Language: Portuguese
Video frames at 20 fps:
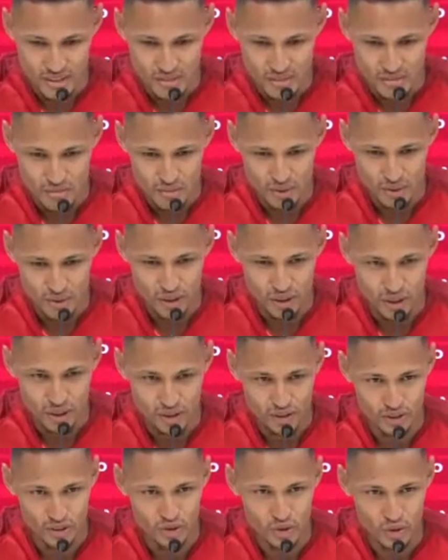bons
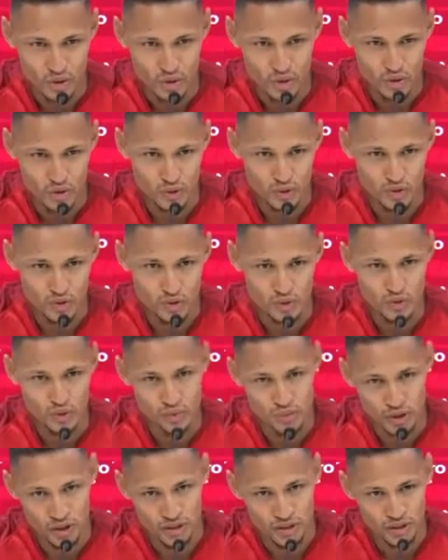jogos. No, no, no,
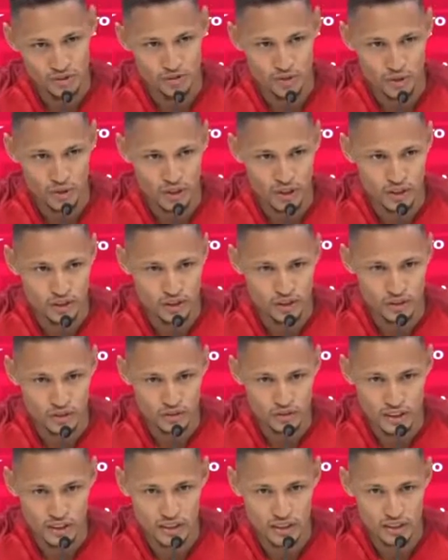Botafogo, onde eu tive
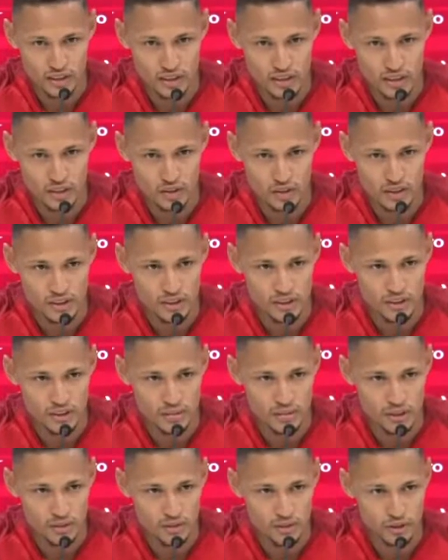uma grande sequência,
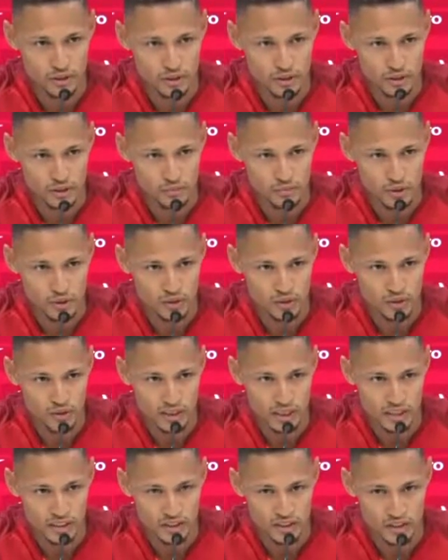também foi jogando pelos
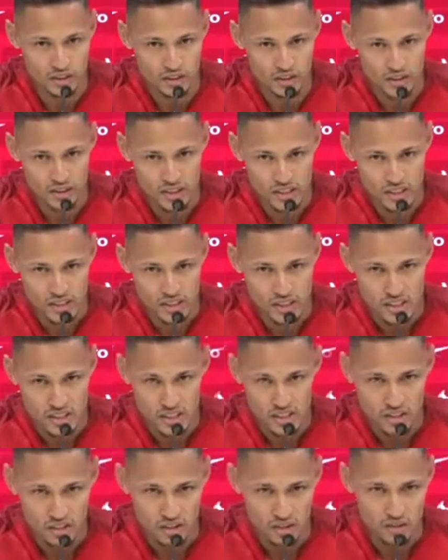lados.
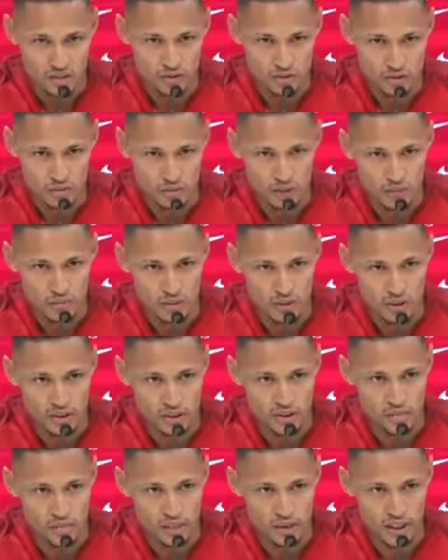E onde eu fiz uma boa
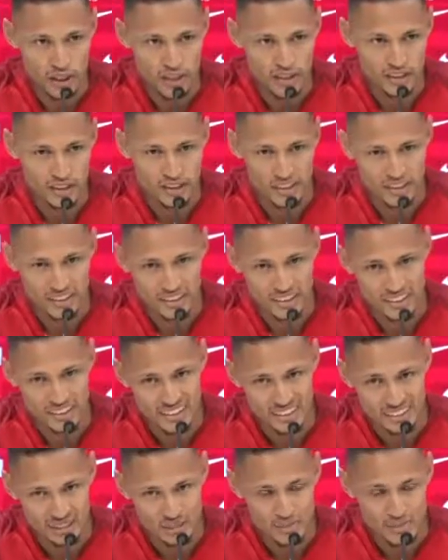temporada e
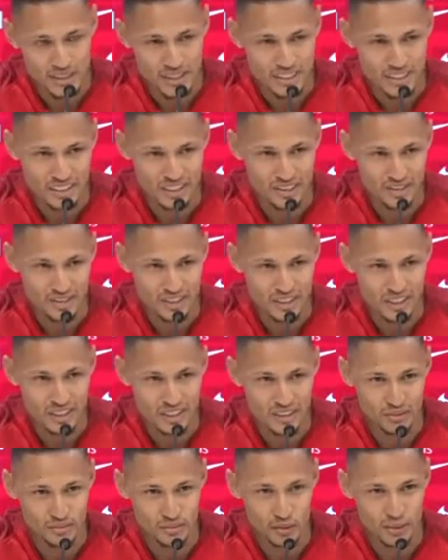ano passado
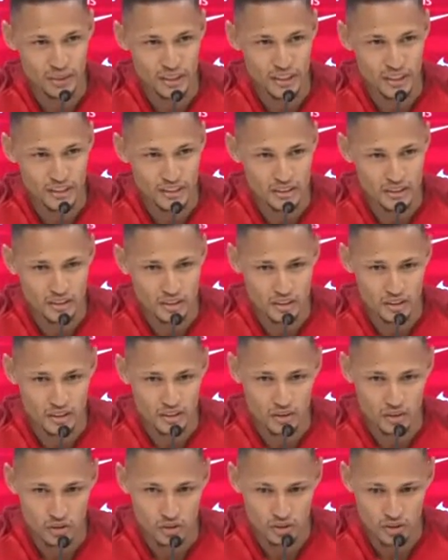jogando por dentro. Então acho que
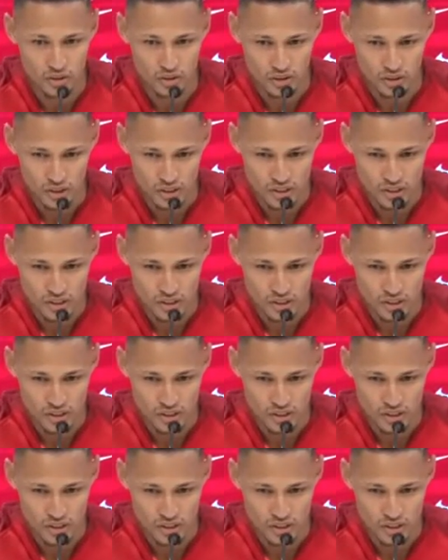eu estou tô